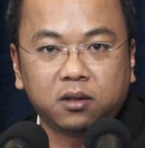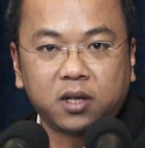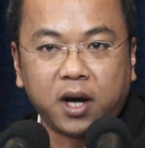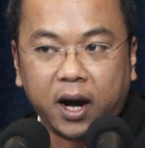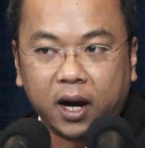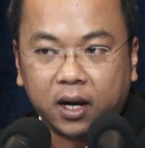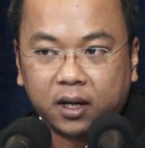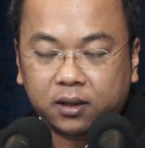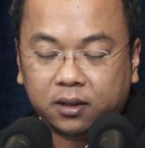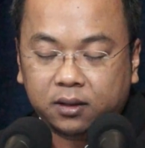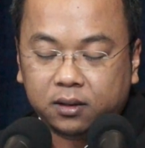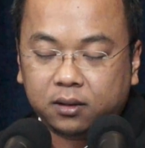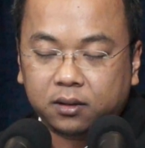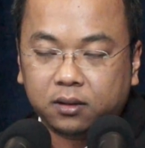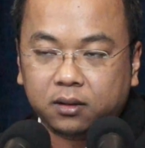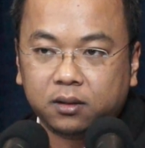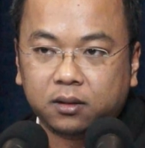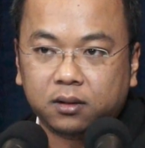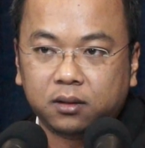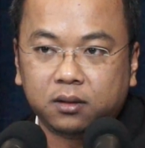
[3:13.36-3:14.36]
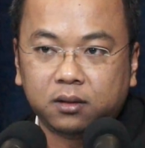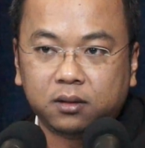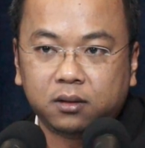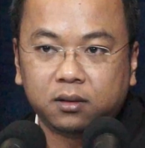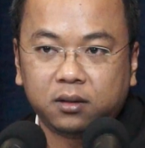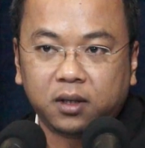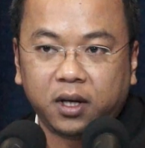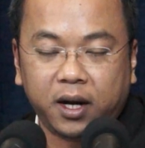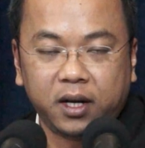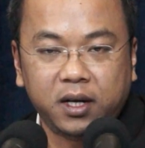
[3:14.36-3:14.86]
ทั้ง
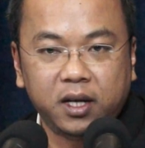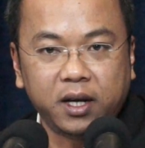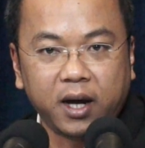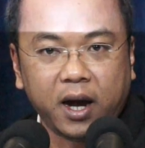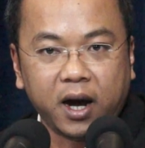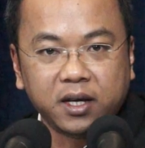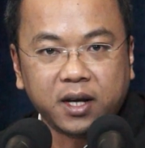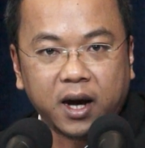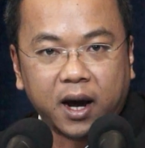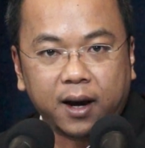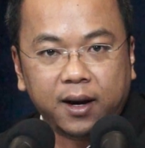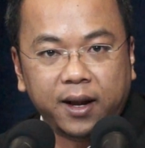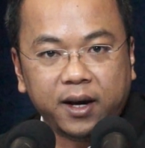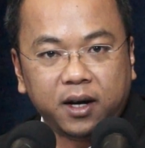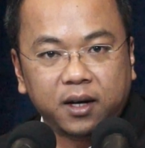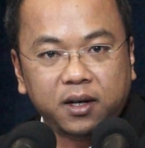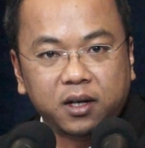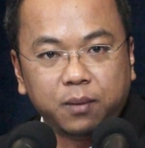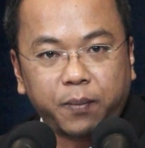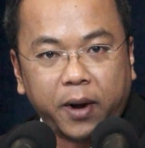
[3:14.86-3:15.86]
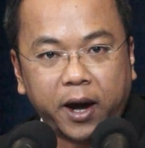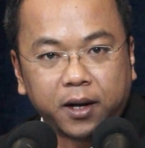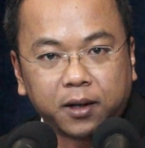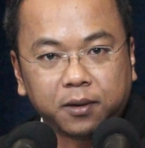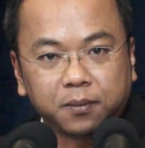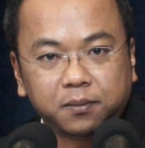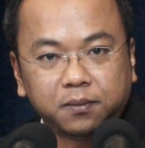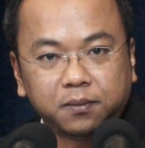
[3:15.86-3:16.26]
คดีอาญาและคดีแพ่ง